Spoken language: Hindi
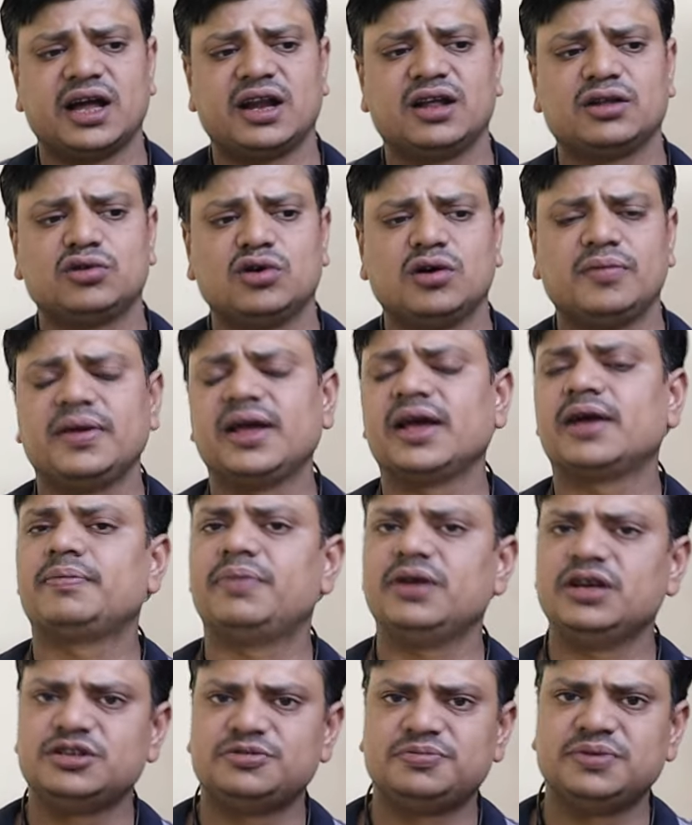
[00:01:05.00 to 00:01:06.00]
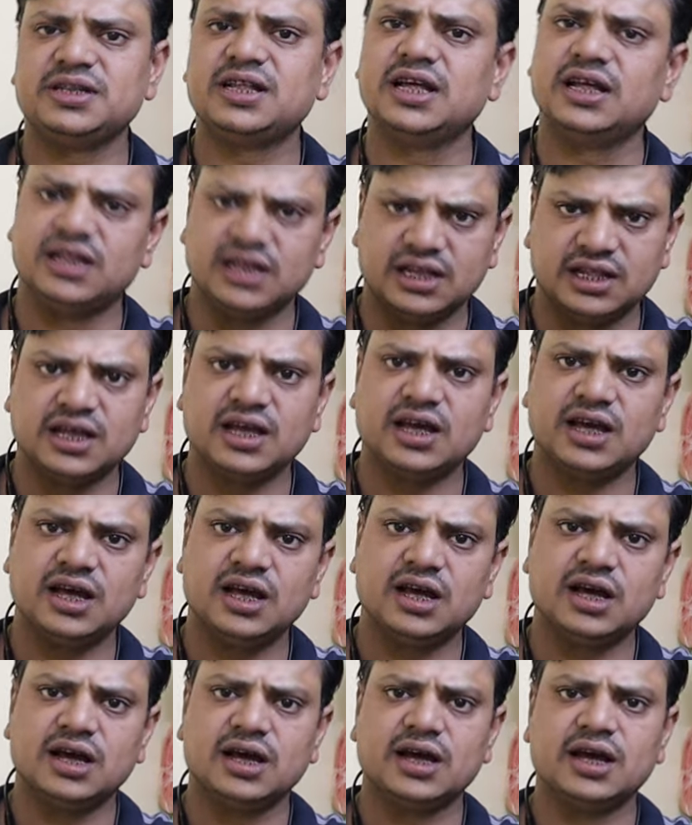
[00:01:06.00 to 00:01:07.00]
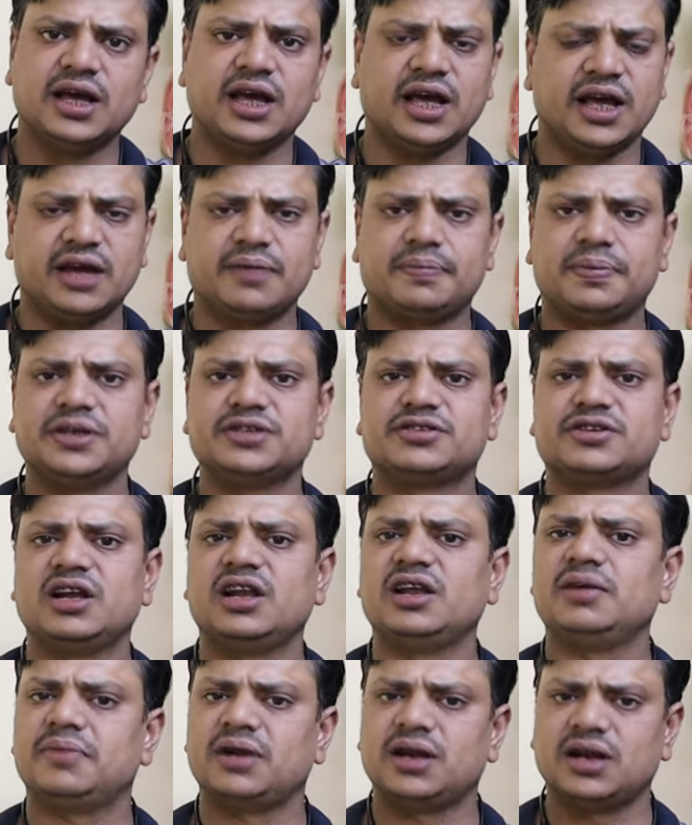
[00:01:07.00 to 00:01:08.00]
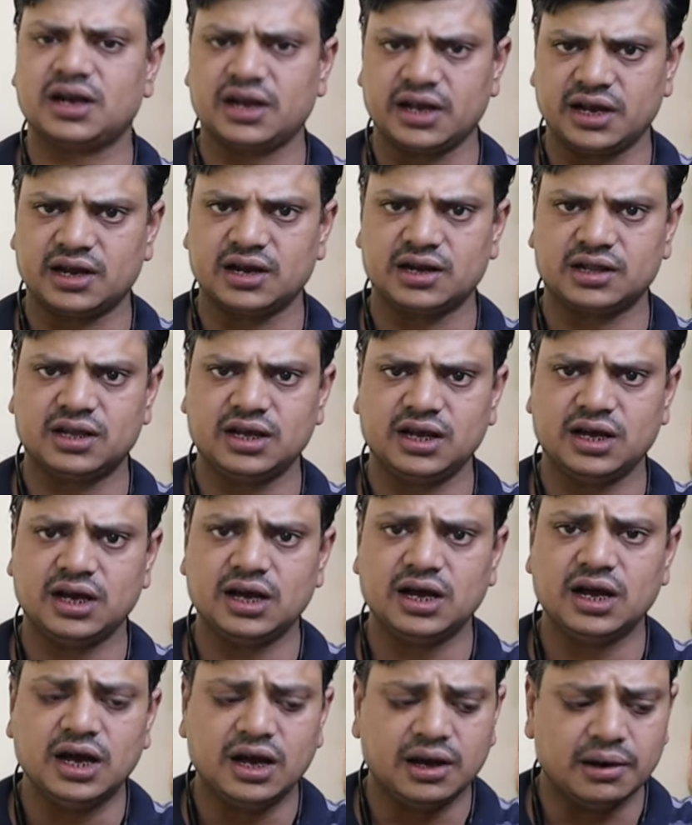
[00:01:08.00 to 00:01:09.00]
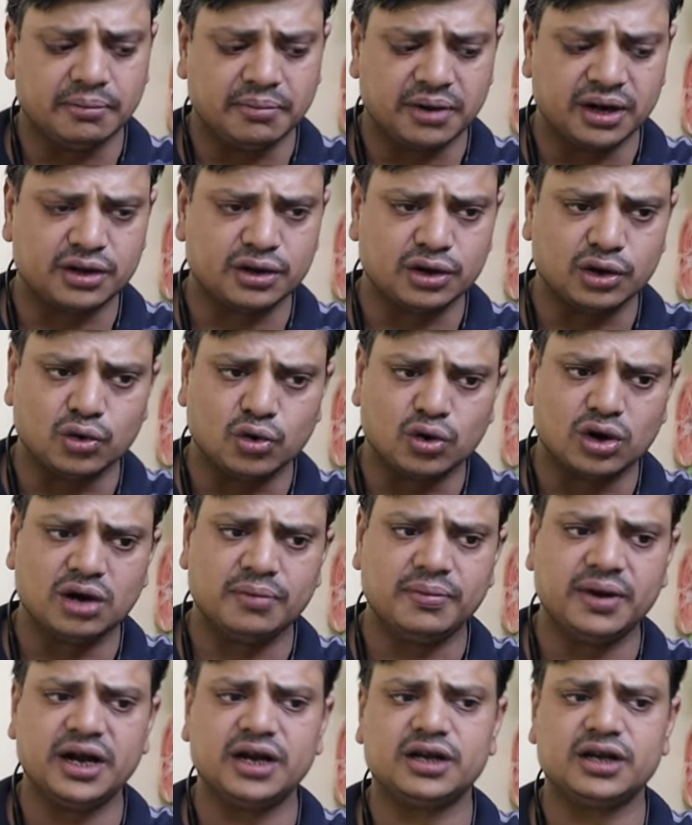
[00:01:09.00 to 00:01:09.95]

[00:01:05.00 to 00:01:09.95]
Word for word: वगैरह तो हम एक पीस भी दे देते हैं ओके एक पीस के लिए मना नहीं करते ओके बट योगा